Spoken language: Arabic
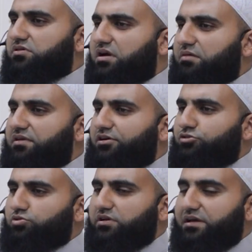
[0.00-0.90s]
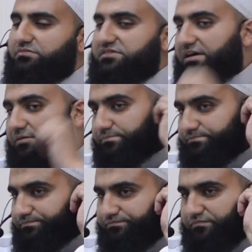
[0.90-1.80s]
قبل حضور الابدان
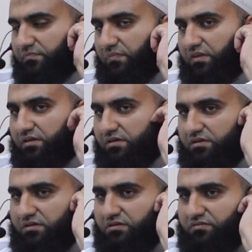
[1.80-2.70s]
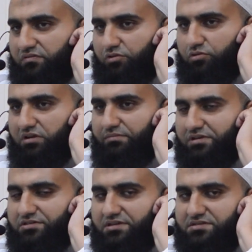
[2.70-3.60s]
في كل
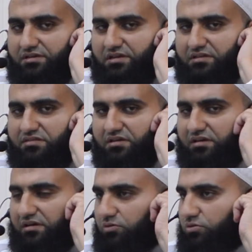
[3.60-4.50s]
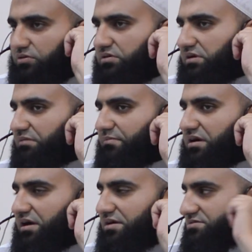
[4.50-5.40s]
مجلس نتذكر
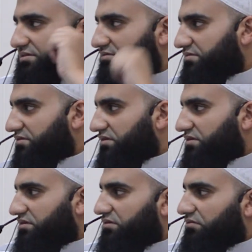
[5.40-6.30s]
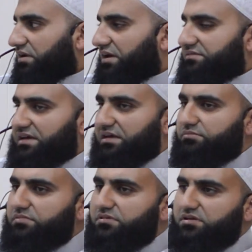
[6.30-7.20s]
المقاصد
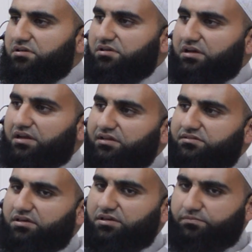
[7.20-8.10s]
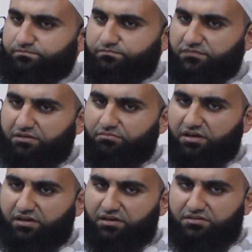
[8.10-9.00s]
والاداب التي
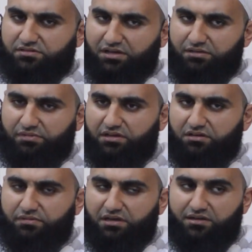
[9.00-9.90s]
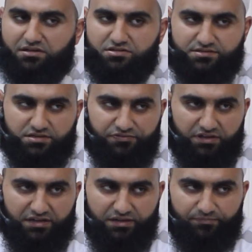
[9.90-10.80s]
ينبغي لطالب العلم أن يجلس
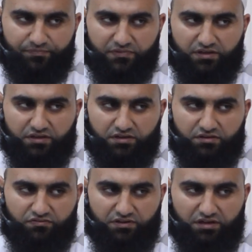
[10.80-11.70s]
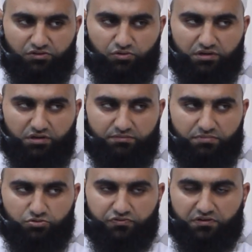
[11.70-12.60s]
فيها فنحن أيها
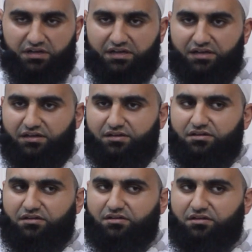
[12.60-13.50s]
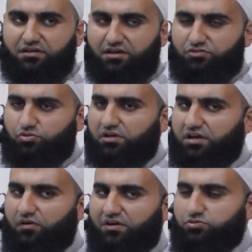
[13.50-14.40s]
الحبة في الله أيتها
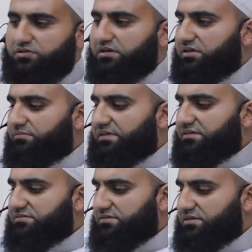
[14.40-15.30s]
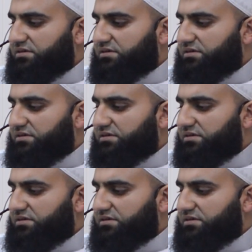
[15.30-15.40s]
الأخوات الكريمات